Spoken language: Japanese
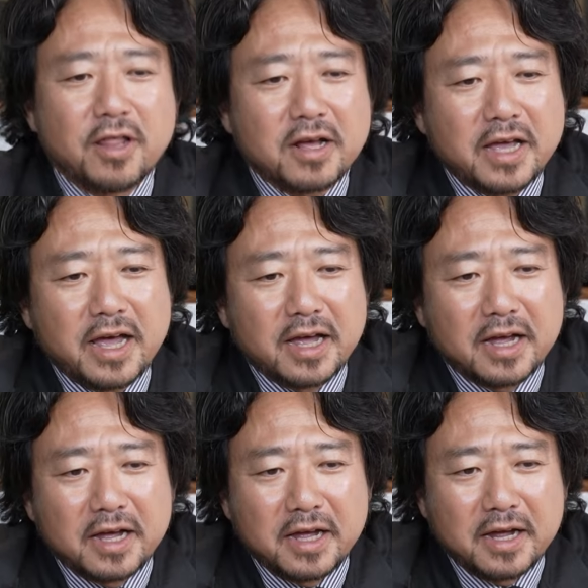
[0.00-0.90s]
れだけ、
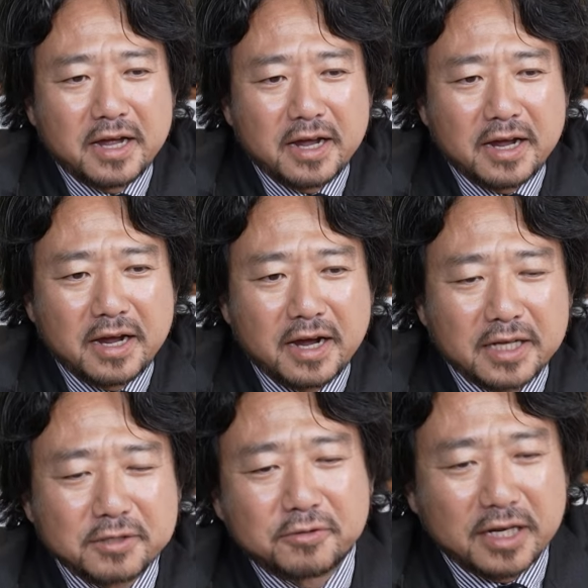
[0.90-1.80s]
えー、
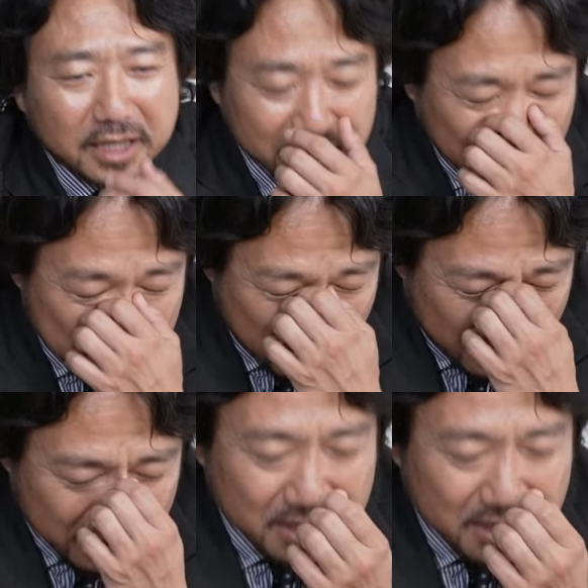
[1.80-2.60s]
熱く語ったには、